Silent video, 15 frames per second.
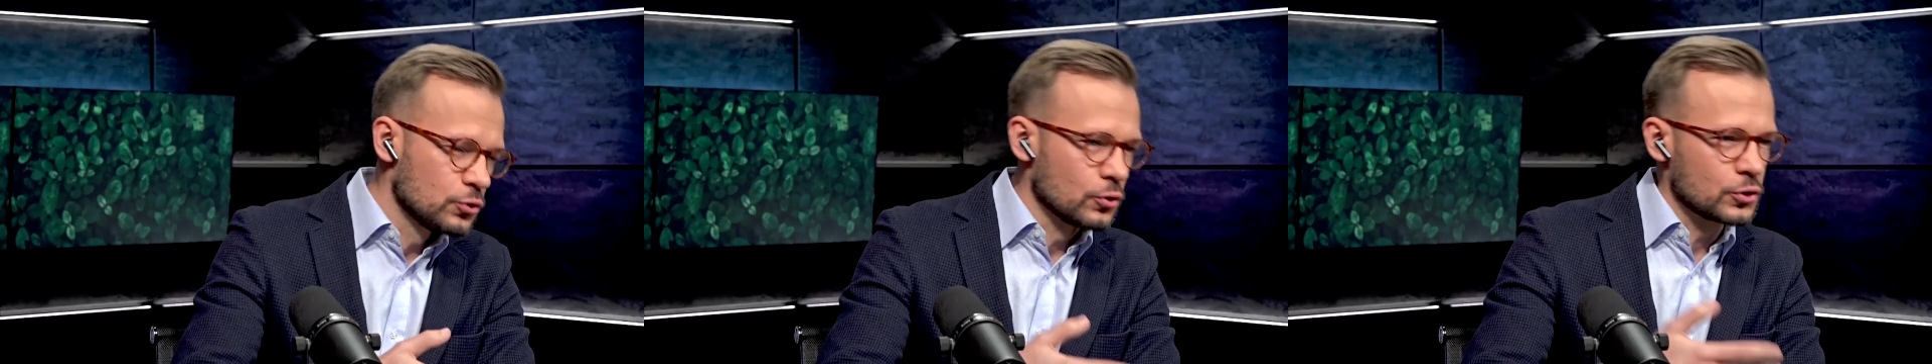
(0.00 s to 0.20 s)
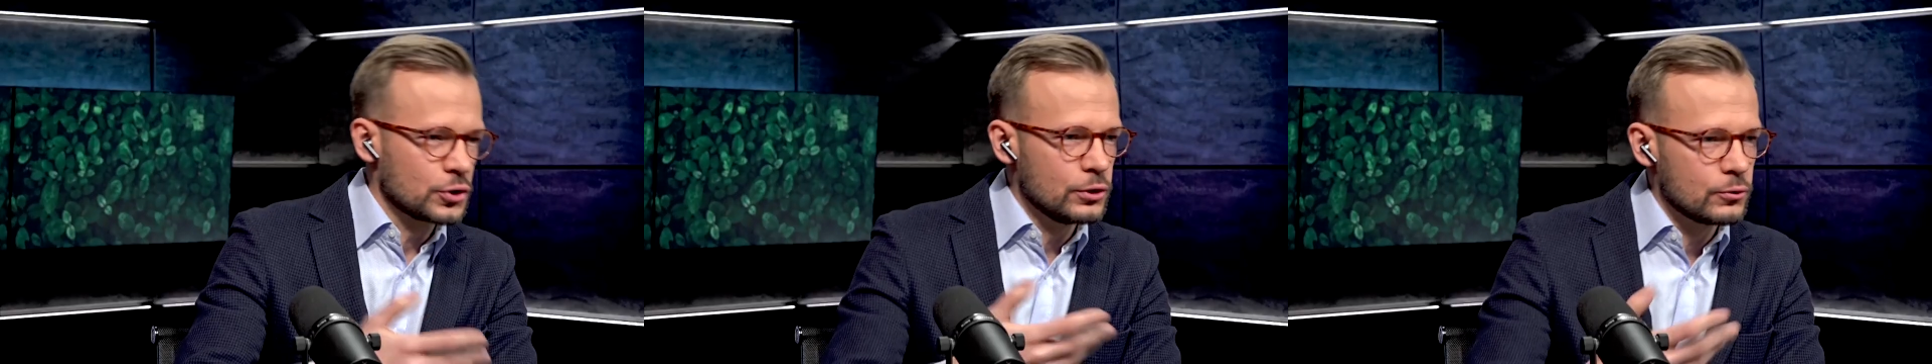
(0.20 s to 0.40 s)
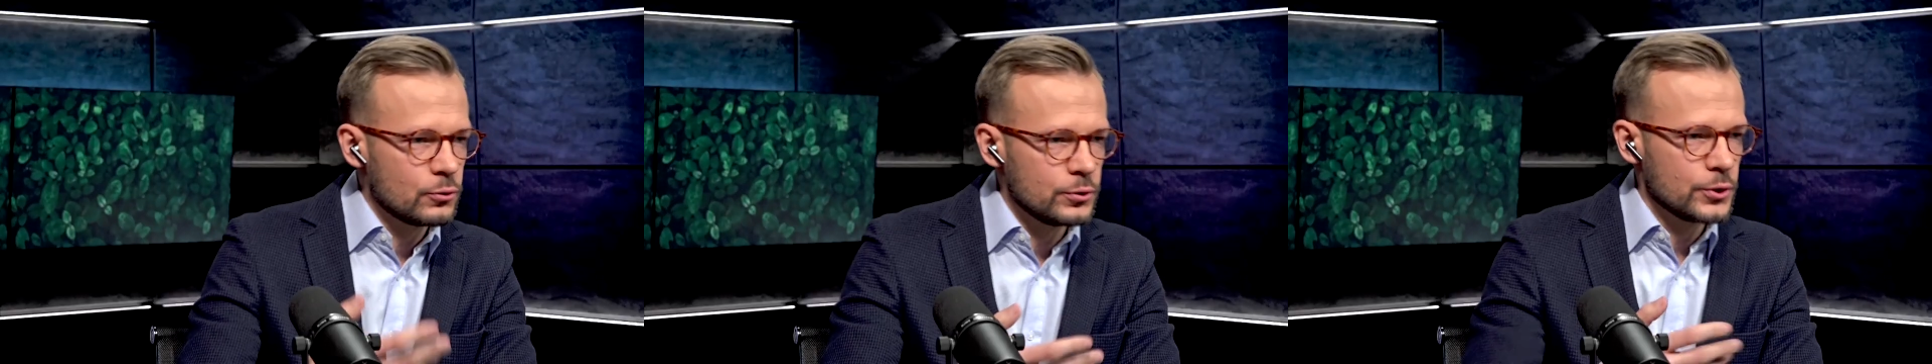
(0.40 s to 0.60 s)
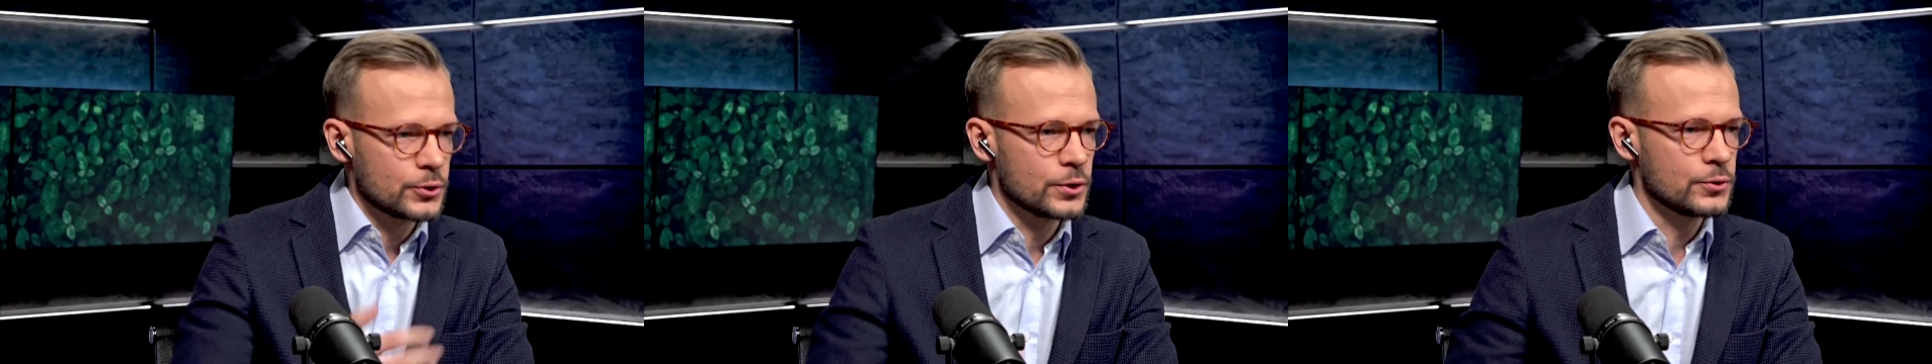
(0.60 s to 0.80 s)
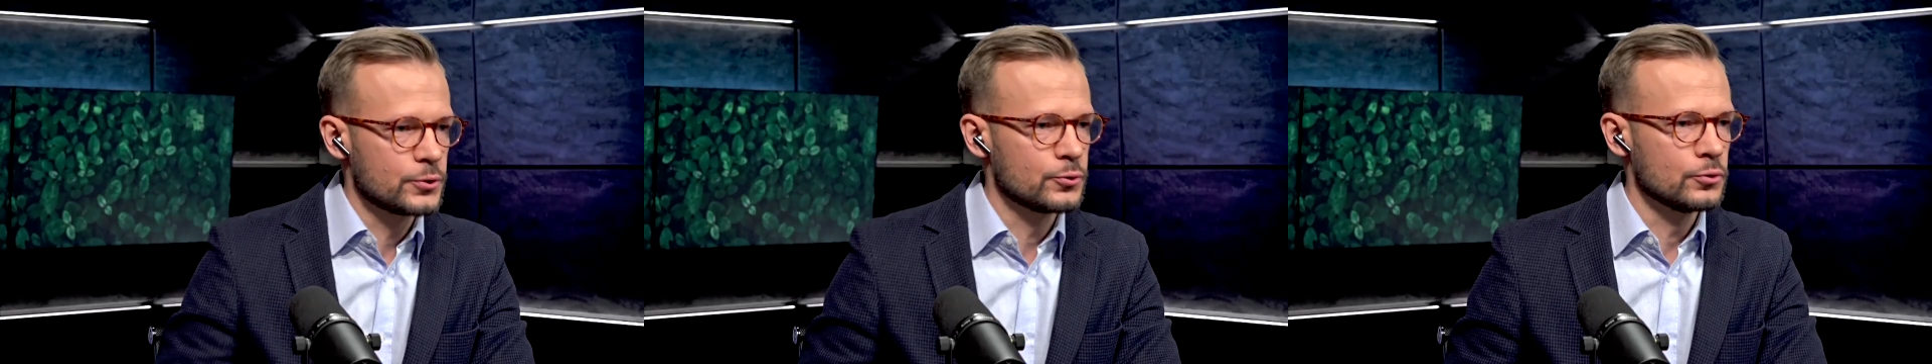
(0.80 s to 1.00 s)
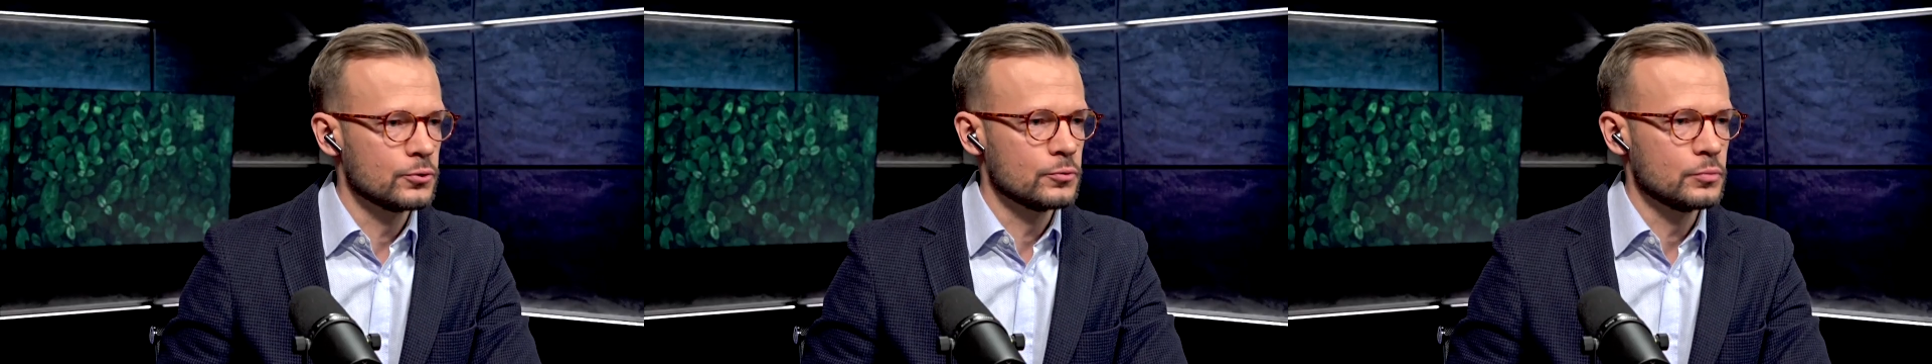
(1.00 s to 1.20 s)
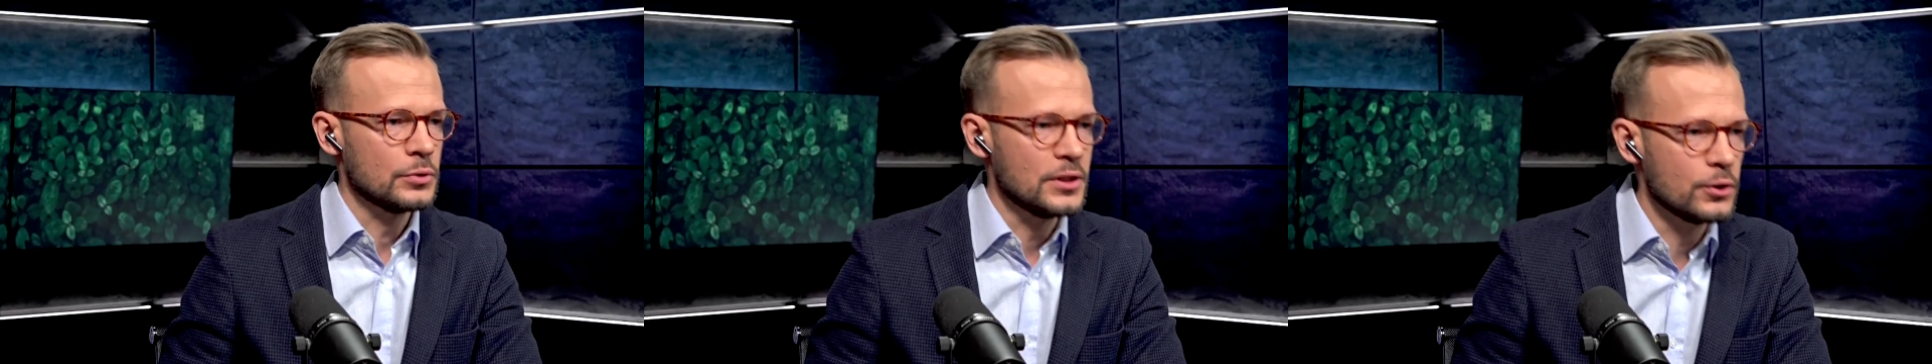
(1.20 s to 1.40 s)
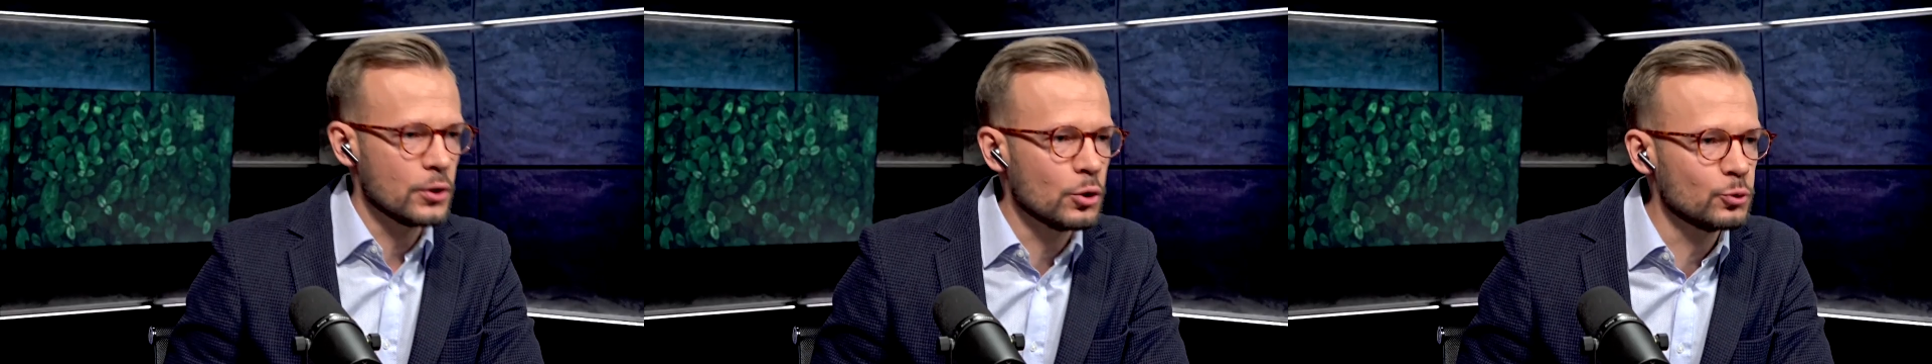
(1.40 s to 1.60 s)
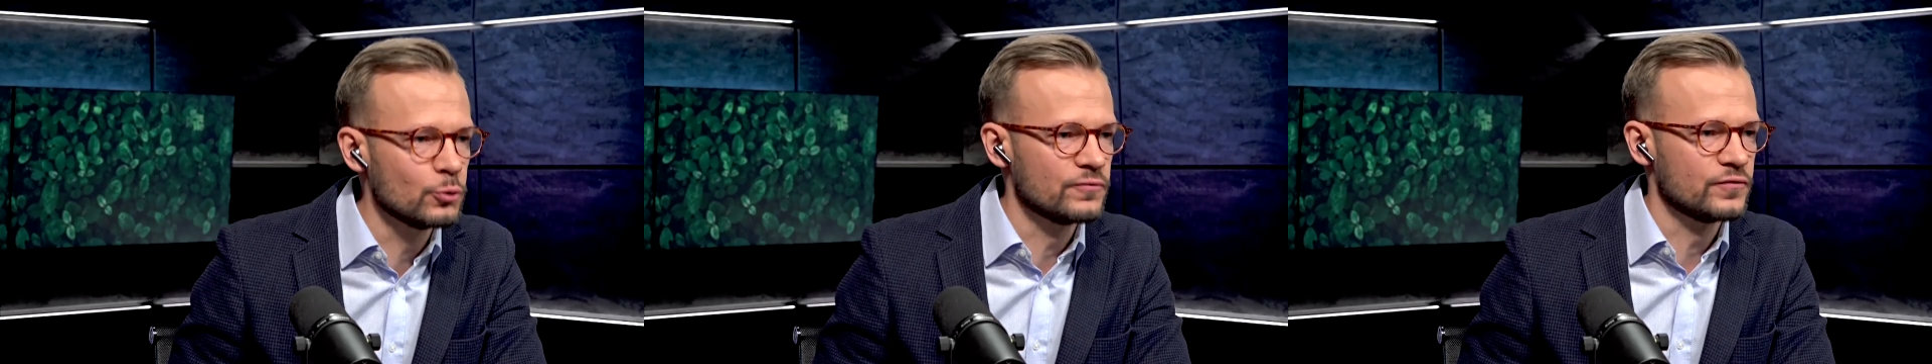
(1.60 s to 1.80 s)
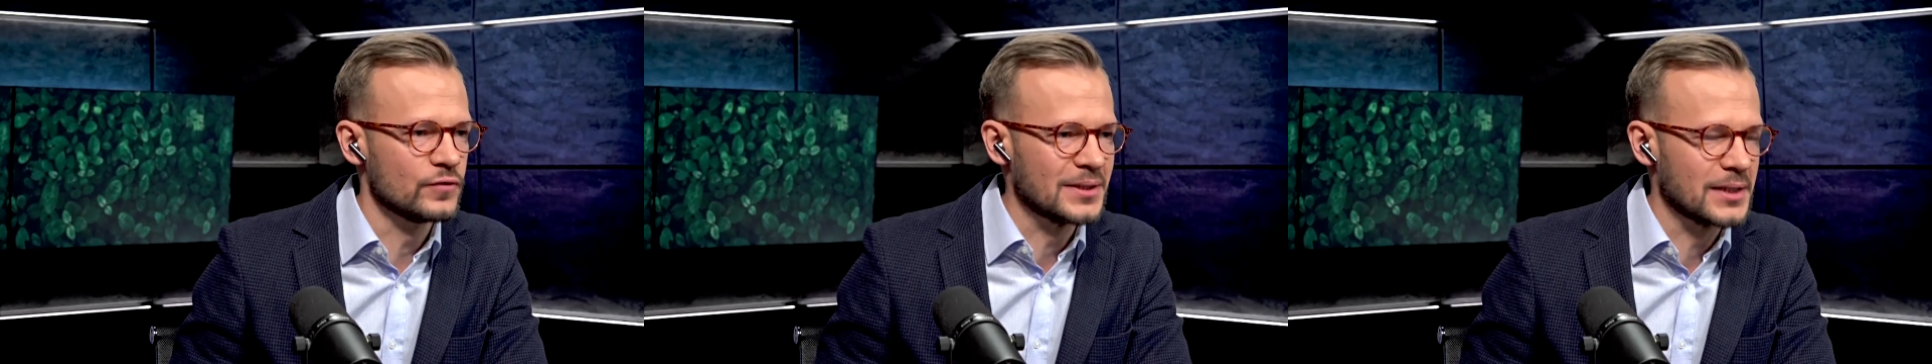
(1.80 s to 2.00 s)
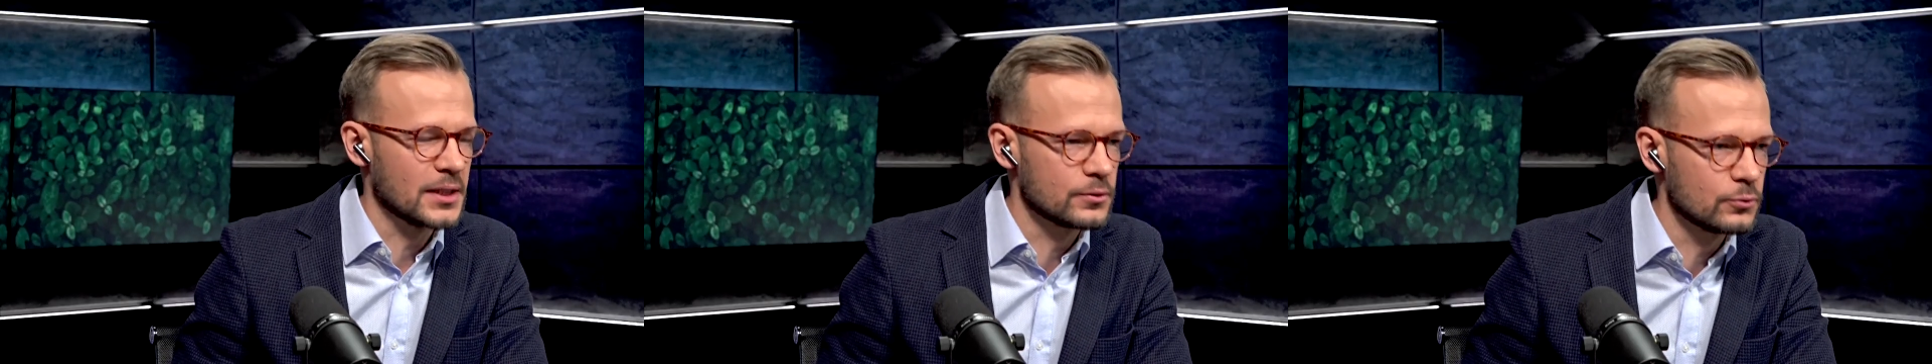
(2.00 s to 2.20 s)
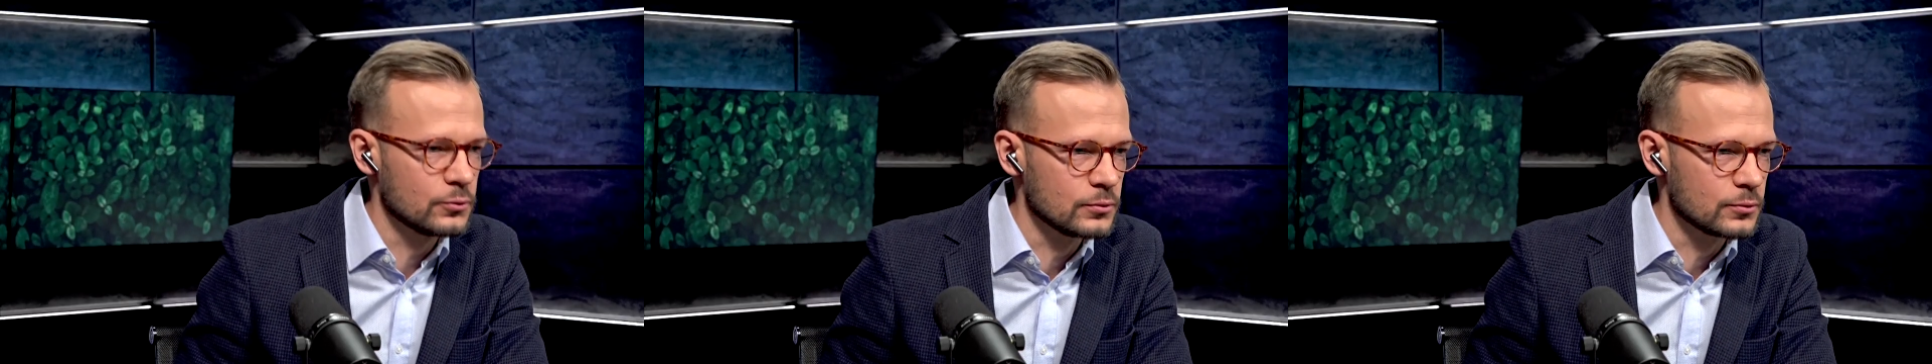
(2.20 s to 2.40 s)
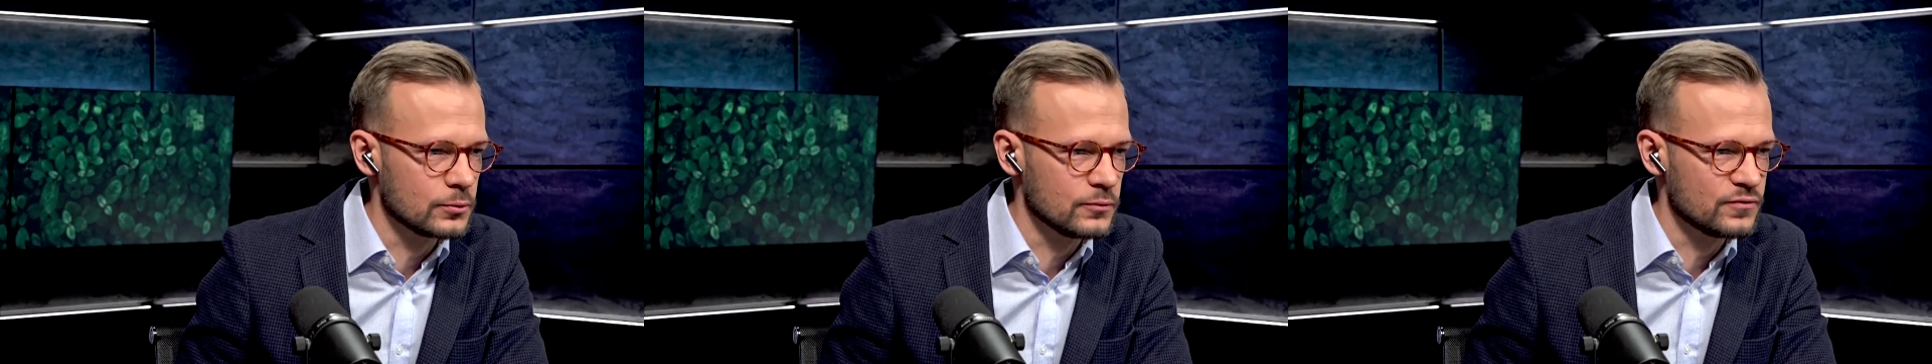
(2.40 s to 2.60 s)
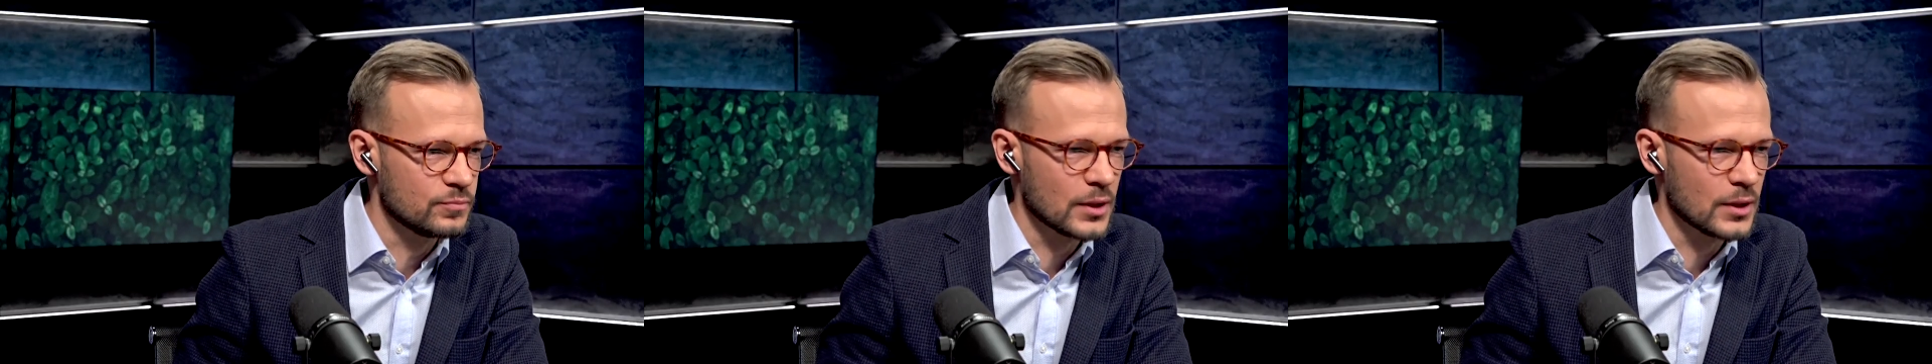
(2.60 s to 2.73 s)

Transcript: do kilkudziesięciu milionów gatunków,